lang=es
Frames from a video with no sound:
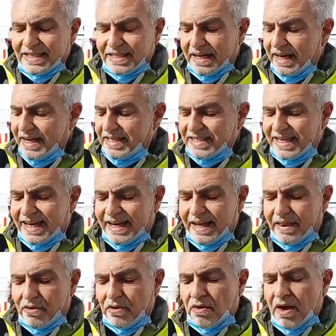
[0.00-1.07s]
ha
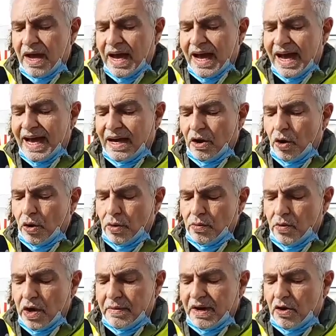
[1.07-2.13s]
escalado al
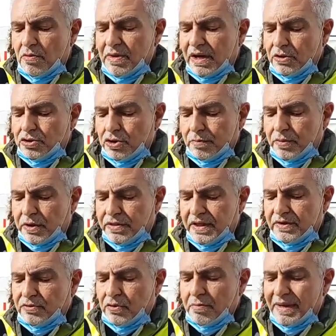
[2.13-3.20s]
9,8%,
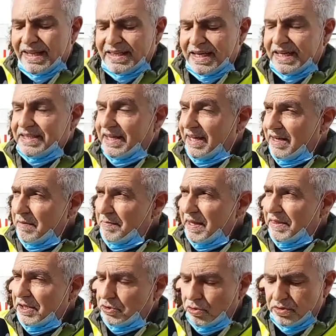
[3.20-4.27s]
mientras el
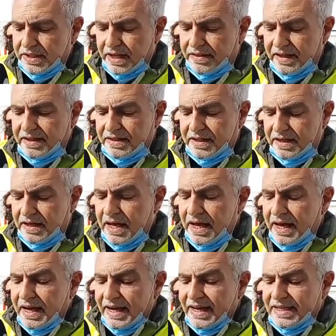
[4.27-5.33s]
IPC subyacente
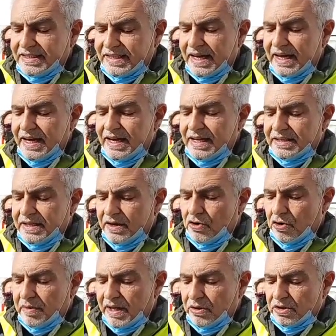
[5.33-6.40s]
está el 3,2%.
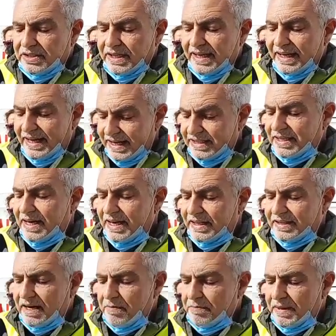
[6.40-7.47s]
Esta es la
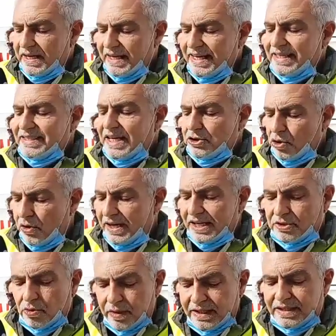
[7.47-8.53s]
trampa, estas son
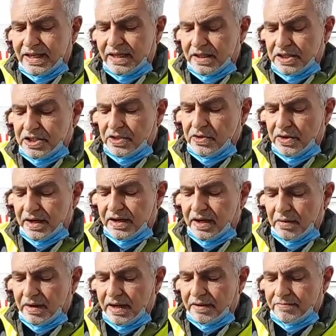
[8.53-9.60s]
las cuentas del señor
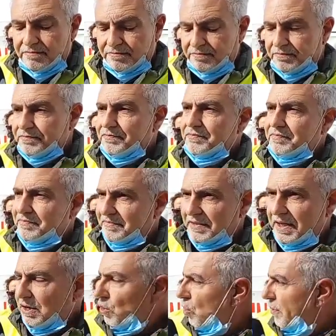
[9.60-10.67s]
Esquiva.
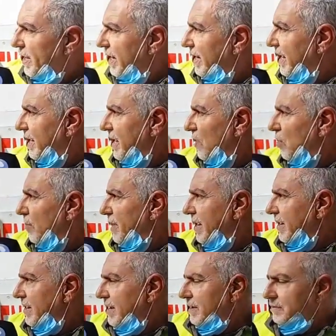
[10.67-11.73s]
Gobierne quien
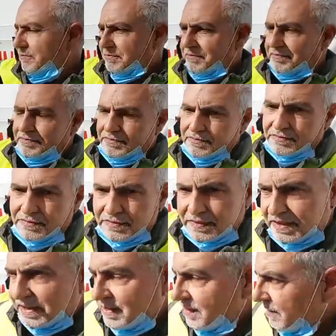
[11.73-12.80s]
gobierne. Las
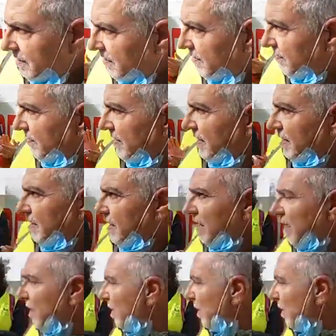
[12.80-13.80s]
pensiones se defienden.